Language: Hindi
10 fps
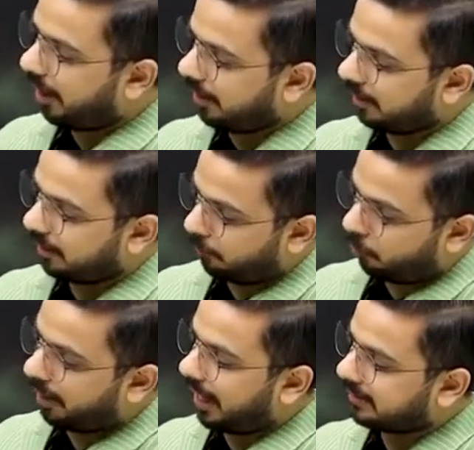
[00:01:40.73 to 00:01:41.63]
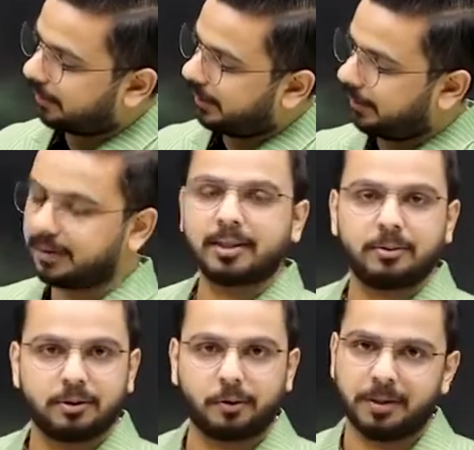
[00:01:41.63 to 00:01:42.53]
लाख फोर लाख सेवेंटी वन
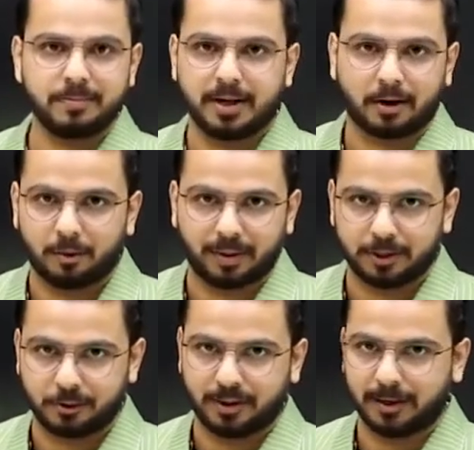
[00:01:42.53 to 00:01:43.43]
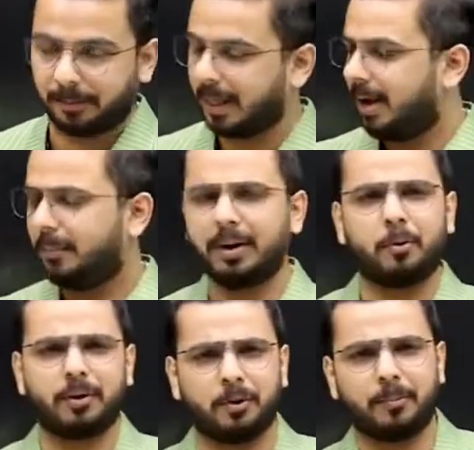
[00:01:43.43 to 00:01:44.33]
थाउजेंड रुपीज़ मेरे अकाउंट में आ चुके हैं
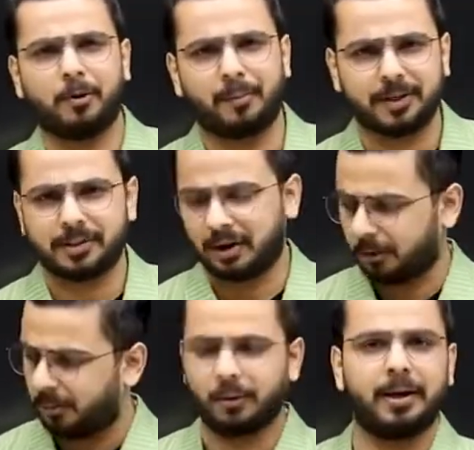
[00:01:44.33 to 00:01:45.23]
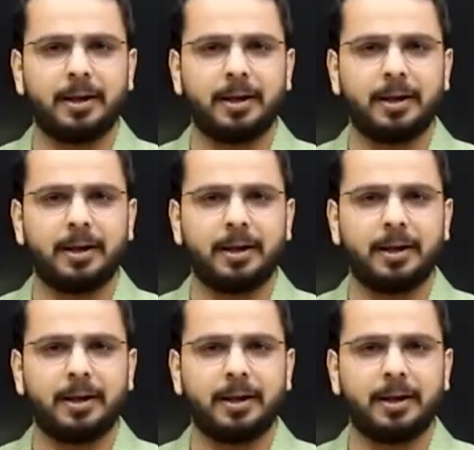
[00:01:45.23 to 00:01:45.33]
मतलब मोटा मोटा पौने पाँच लाख रुपए हो